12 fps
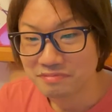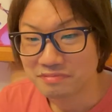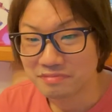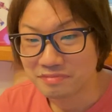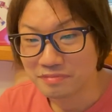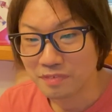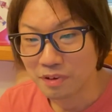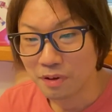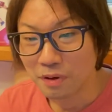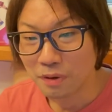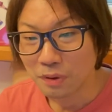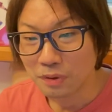うん。
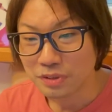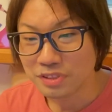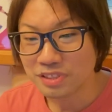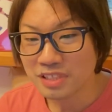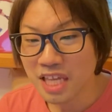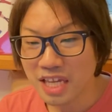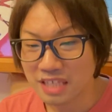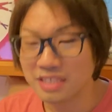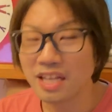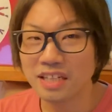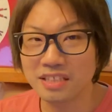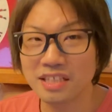すげえ来
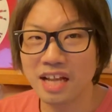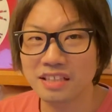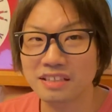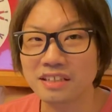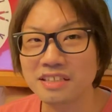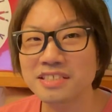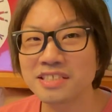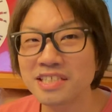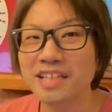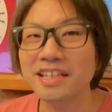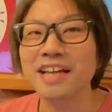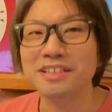た来たって感じ
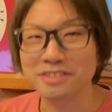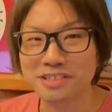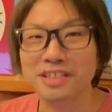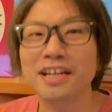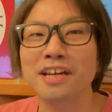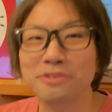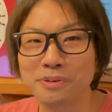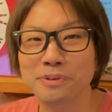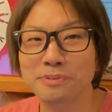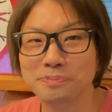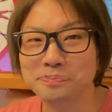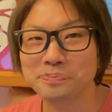じゃないんじゃないのよ。
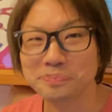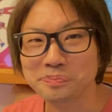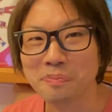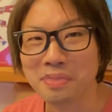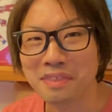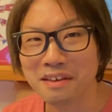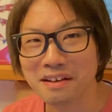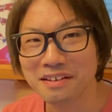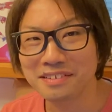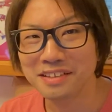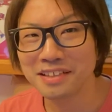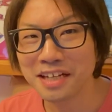
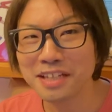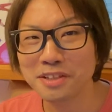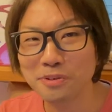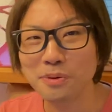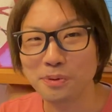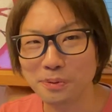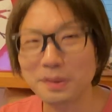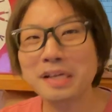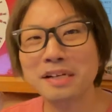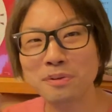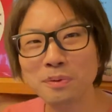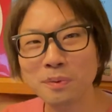だけど、
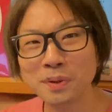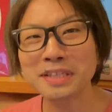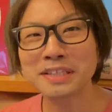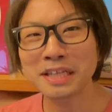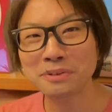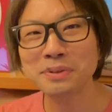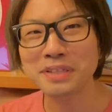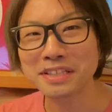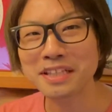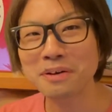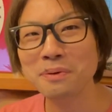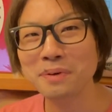ここれで例えていっ
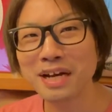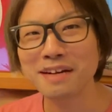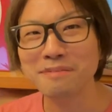た方が